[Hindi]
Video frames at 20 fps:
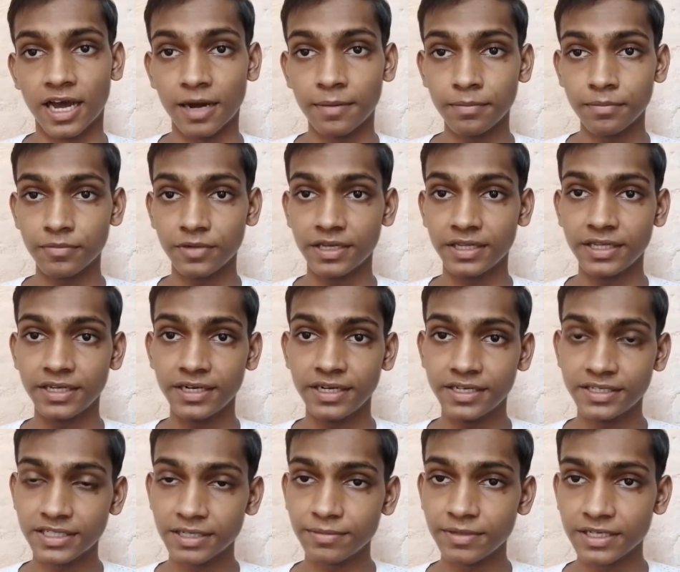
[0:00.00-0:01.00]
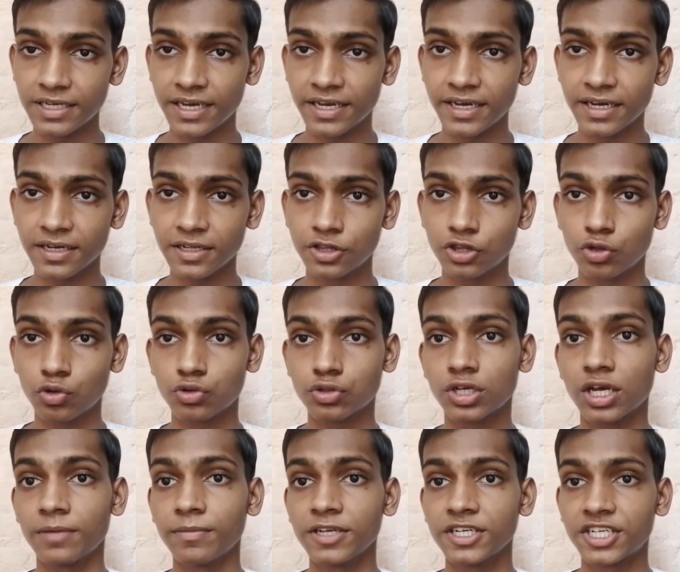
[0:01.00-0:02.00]
हम यदि नीचे भी गया तो
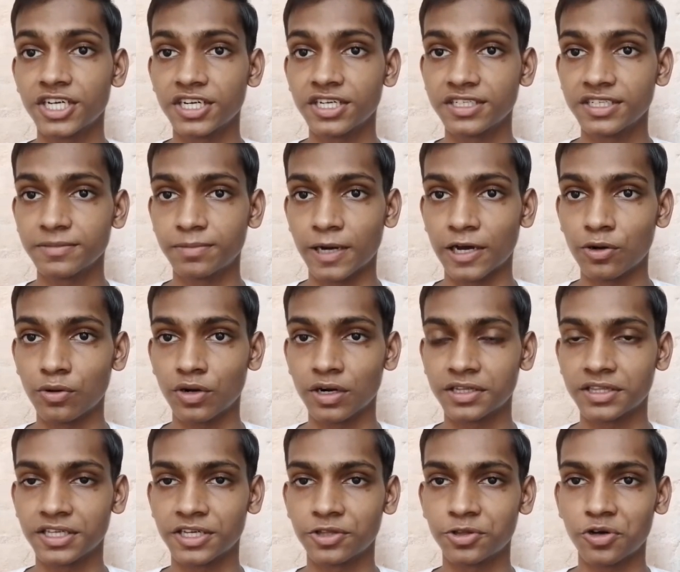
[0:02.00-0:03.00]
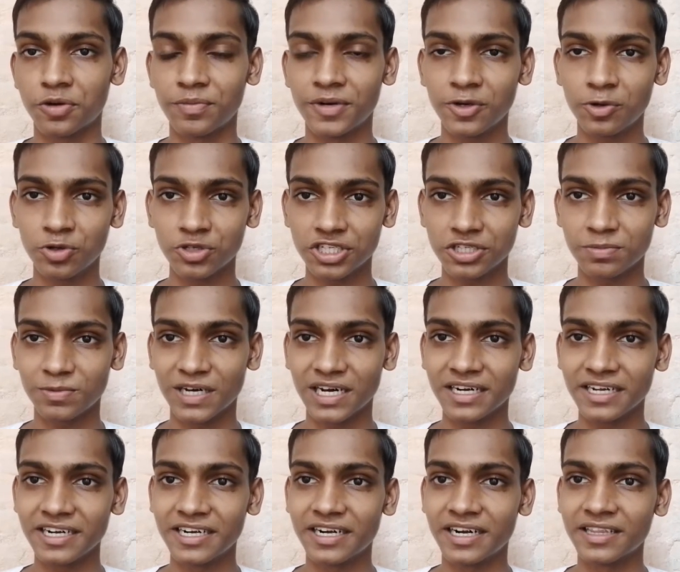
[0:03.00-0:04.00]
उसका भी स्ट्रेटजी फॉलो करते हैं तो हमने कुछ इस
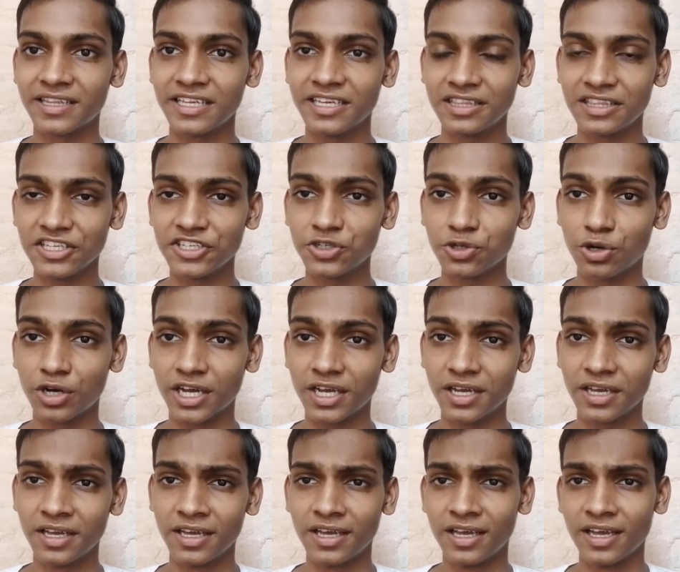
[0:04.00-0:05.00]
प्रकार की रणनीति जो है